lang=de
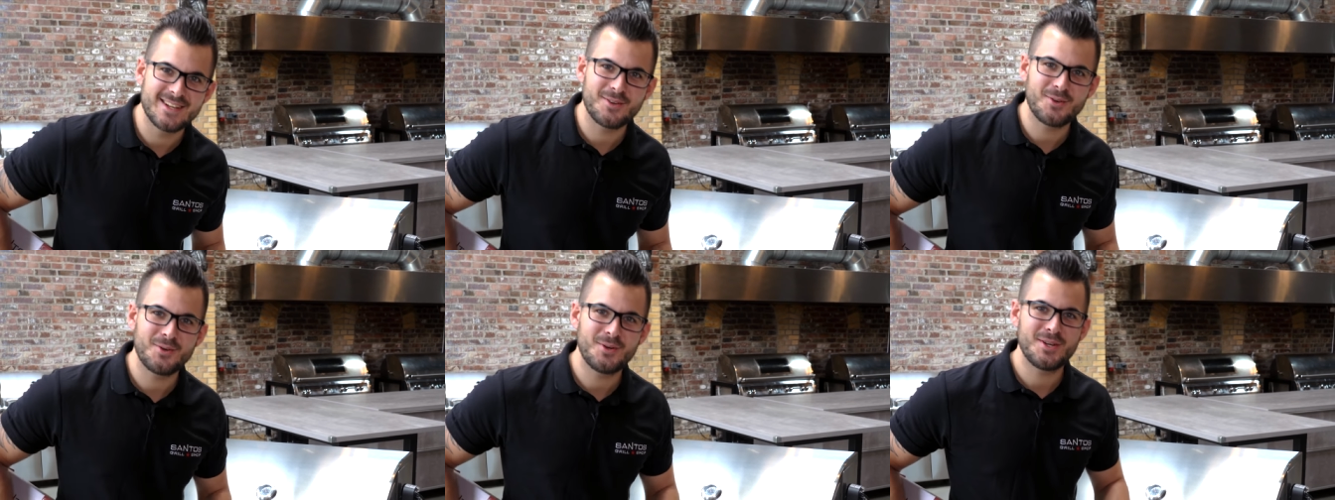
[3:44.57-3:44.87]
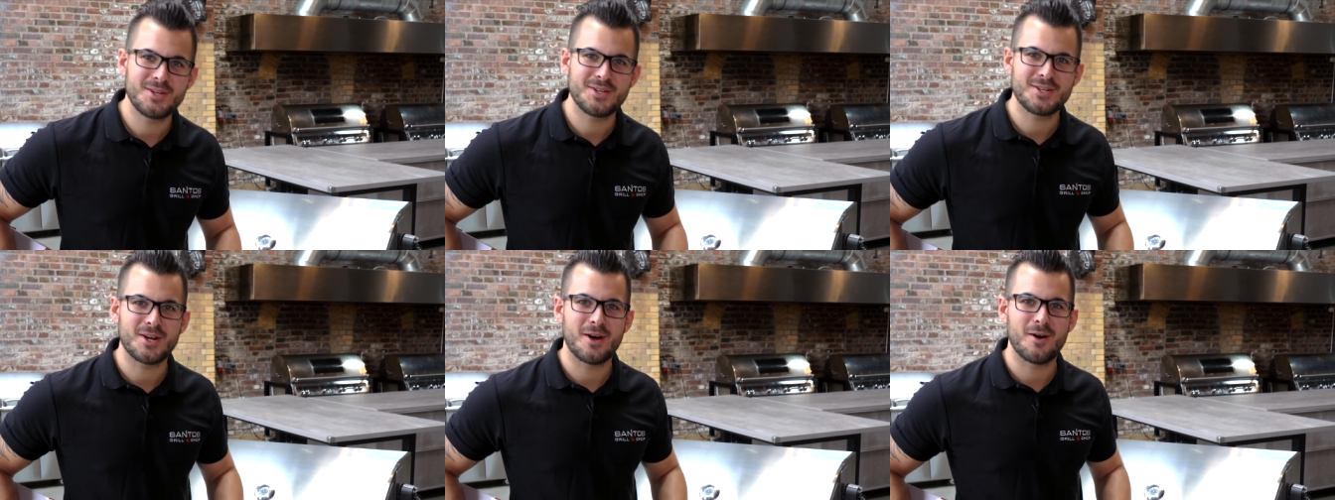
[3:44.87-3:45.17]

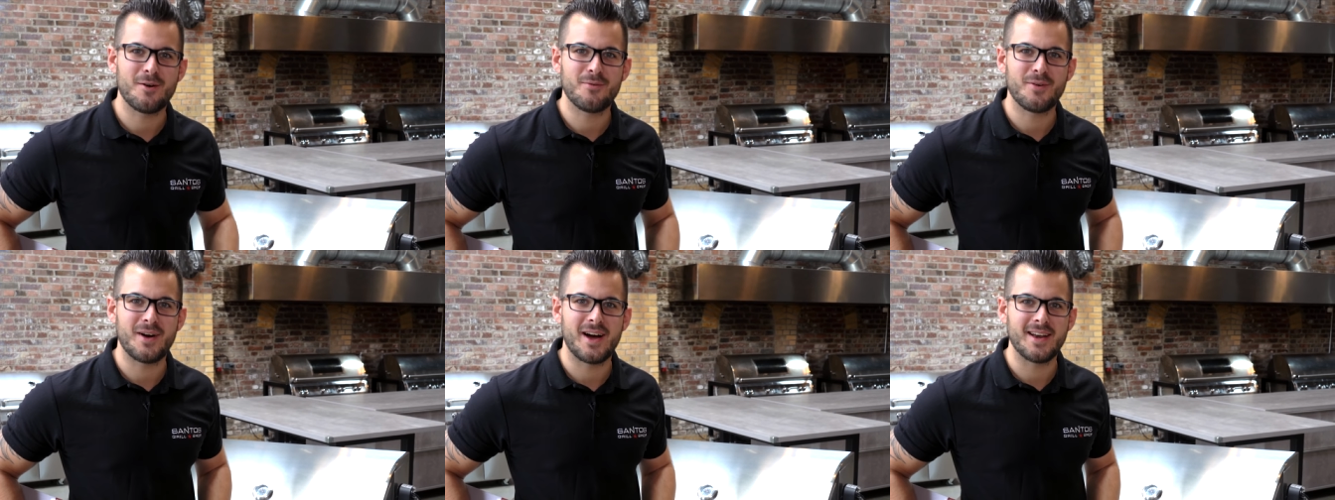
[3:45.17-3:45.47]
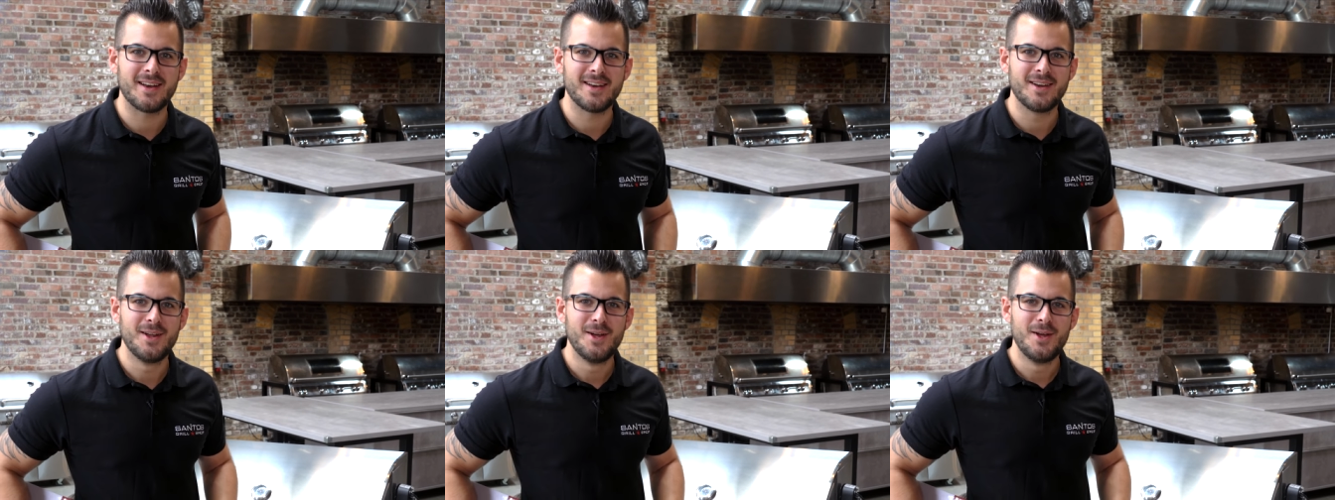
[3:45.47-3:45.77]
natürlich drauf
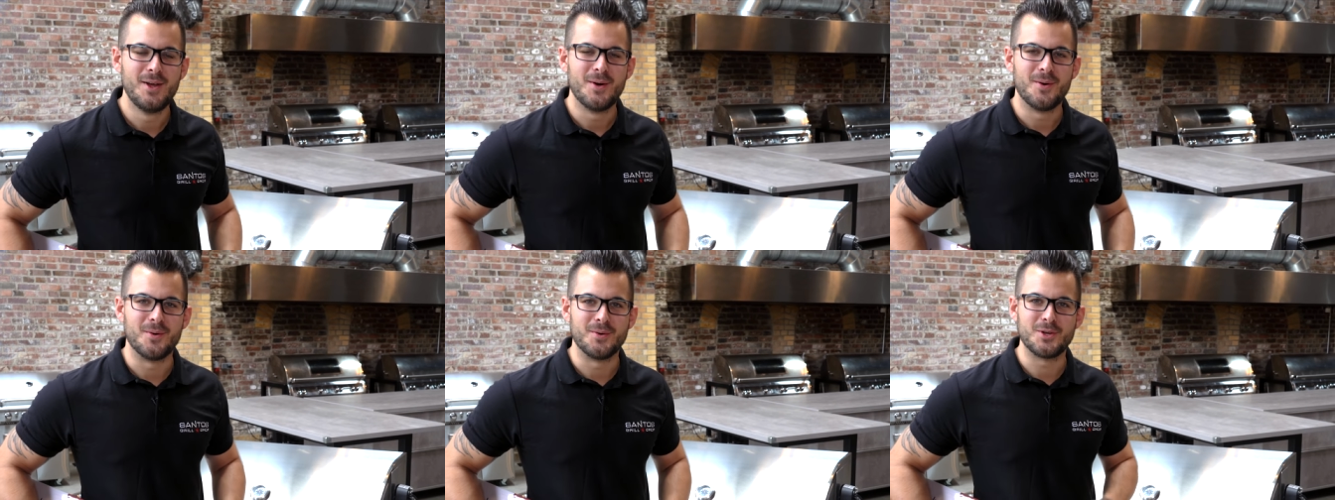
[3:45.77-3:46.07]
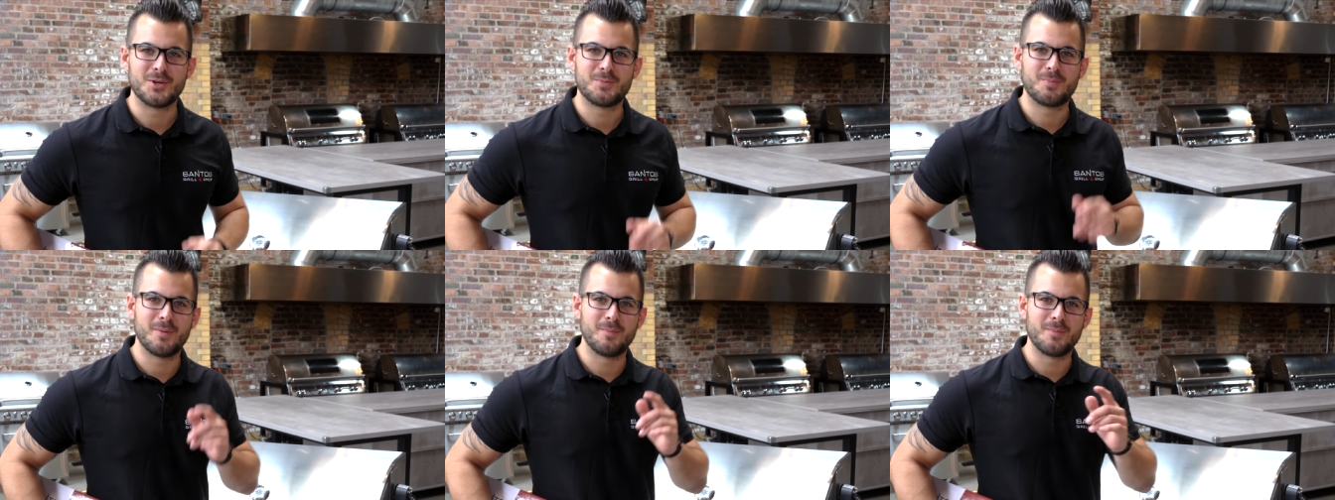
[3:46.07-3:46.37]
an.
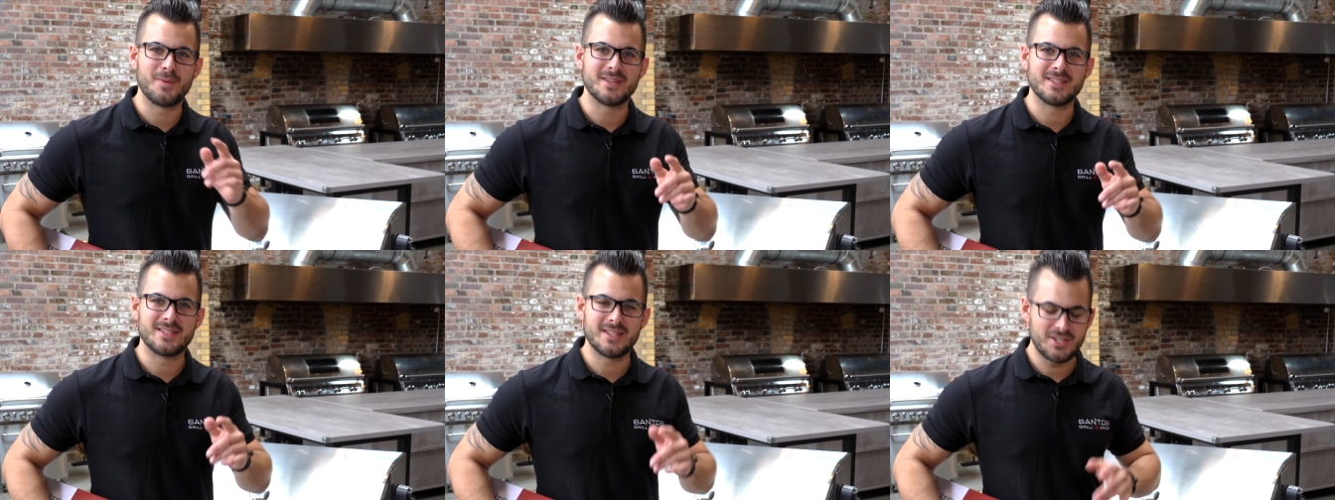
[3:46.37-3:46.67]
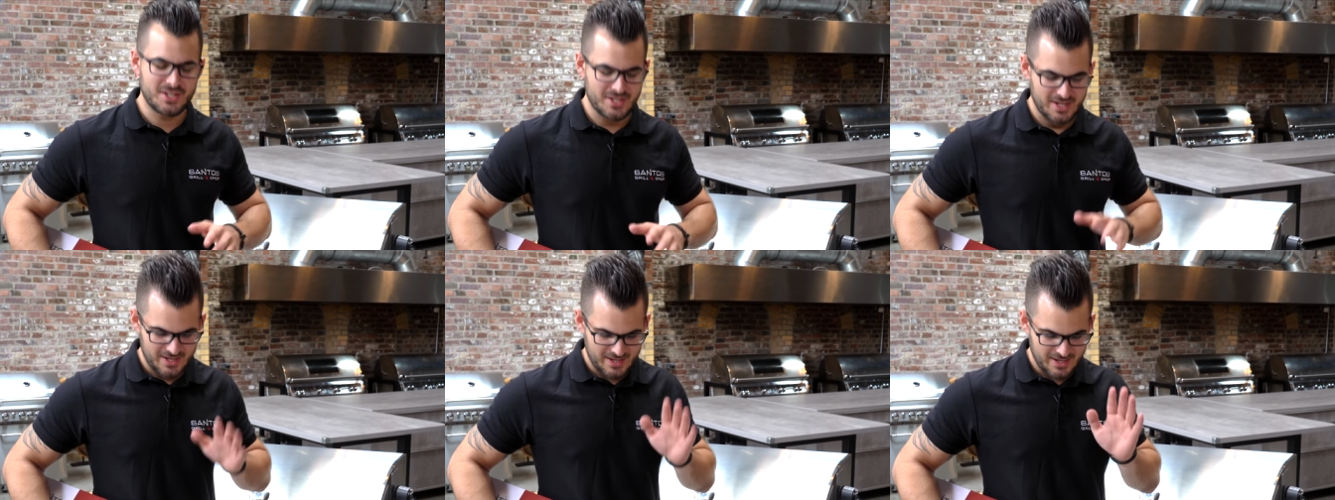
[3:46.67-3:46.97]
Und ich bin mir
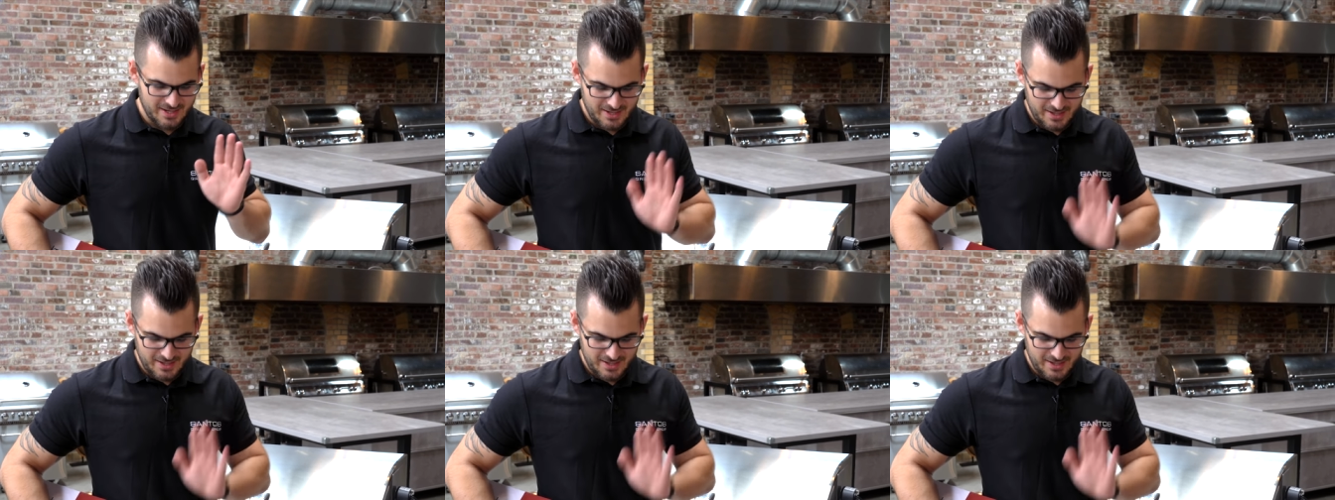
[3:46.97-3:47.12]
sicher,